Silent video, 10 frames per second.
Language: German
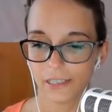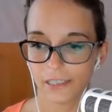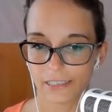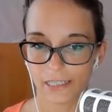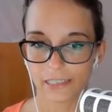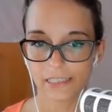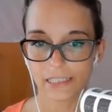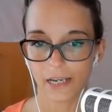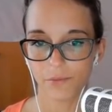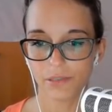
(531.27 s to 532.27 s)
Ich denke, die
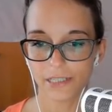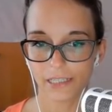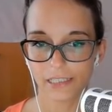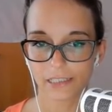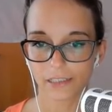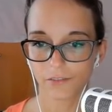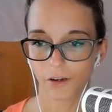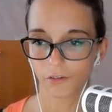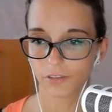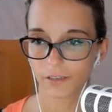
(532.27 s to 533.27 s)
drei Bilder hier, die kriegen
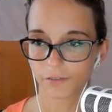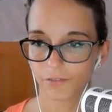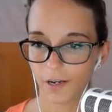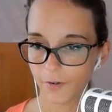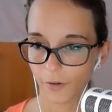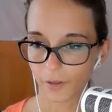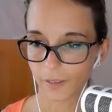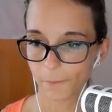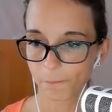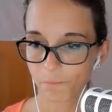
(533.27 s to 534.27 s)
wir auf jeden Fall noch hin.